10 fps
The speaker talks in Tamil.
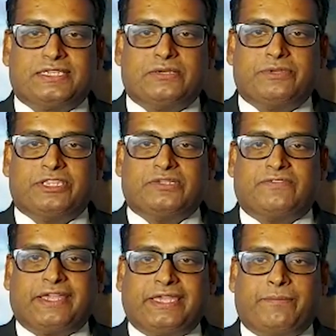சேமித்து
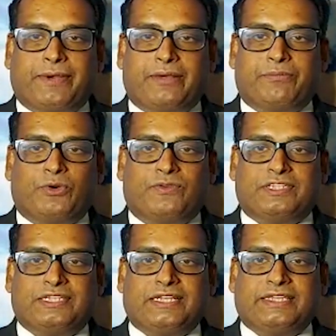வைக்கப்பட
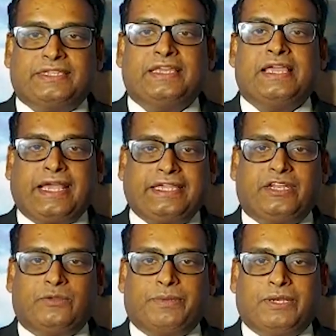போவதில்லை
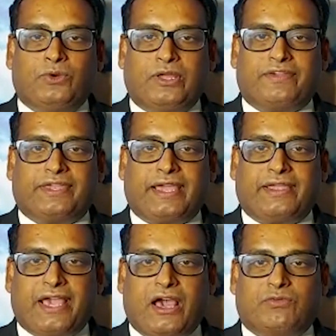கையிருப்பில் உள்ளவை
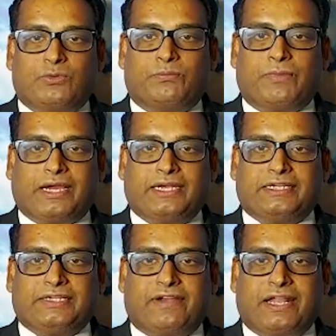யாவும்
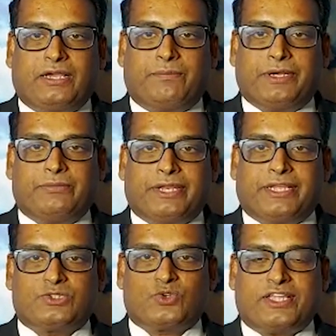மக்களுக்கு வழங்கப்படும்
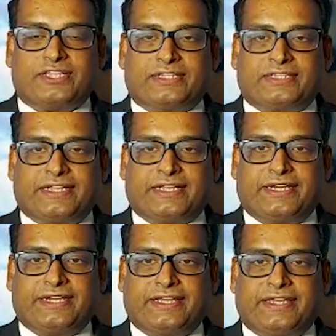என சுகாதார
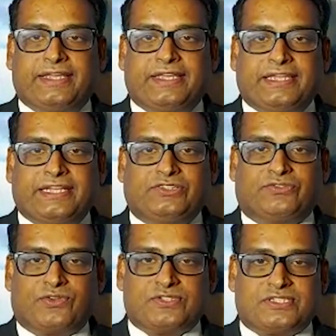திணைக்கள
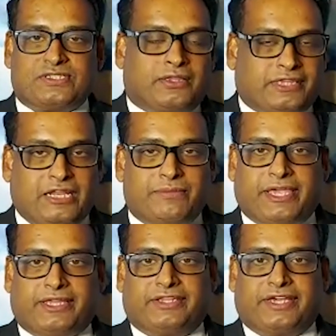இல்துஃபோன்ஸ் தலைமை
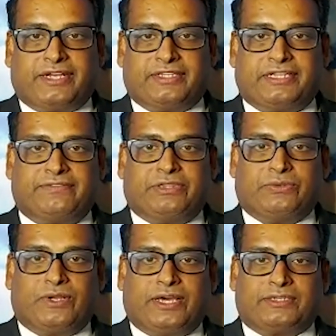அதிகாரி
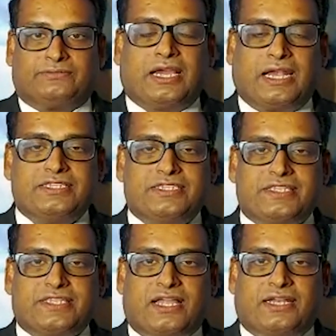தெரிவித்துள்ளார் களஞ்சிய
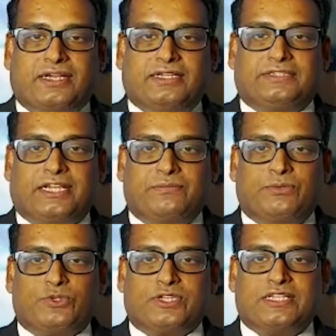சாலைகளில்
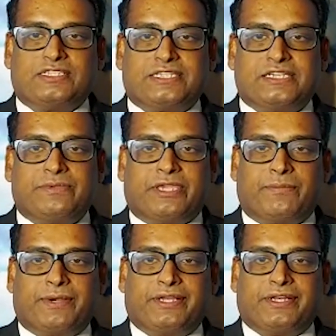தடுப்பூசிகள்
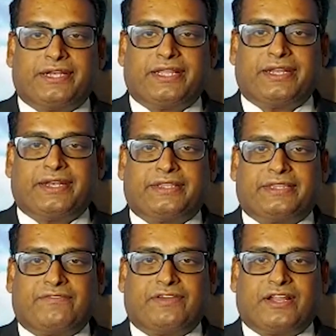சேமிக்கப்படுகின்றன என்ற
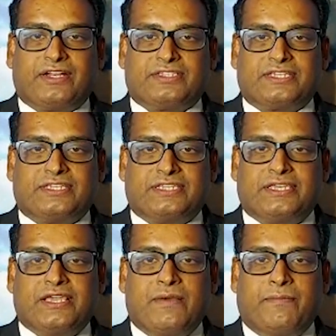தவறான செய்தி
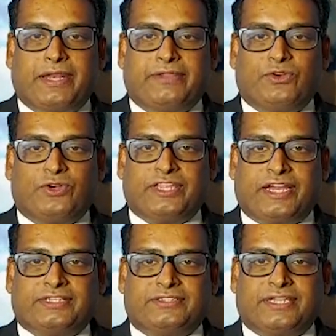பரவியுள்ளதை
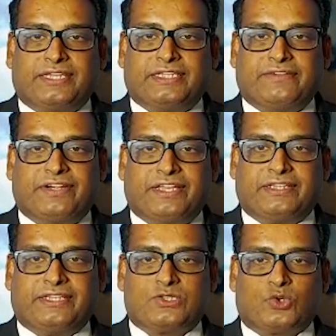அடுத்து இந்த
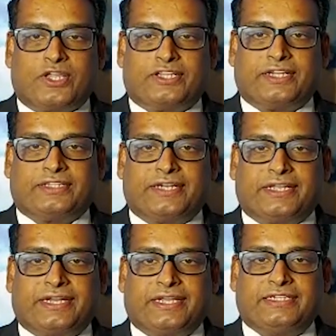விடயத்தை சுகாதார
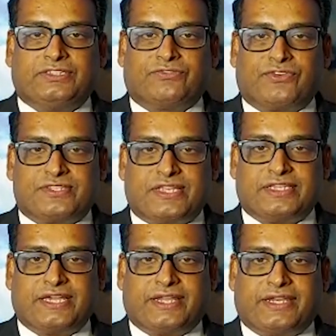திணைக்கள இல்துஃபோன்ஸ்
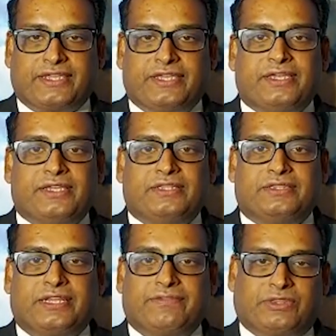அதிகாரி
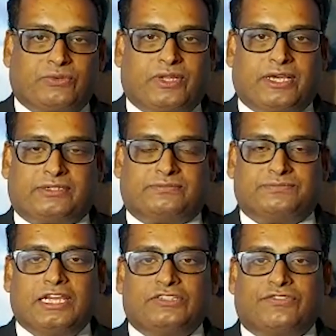தெரிவித்துள்ளார்
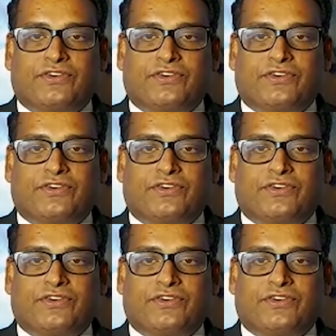இது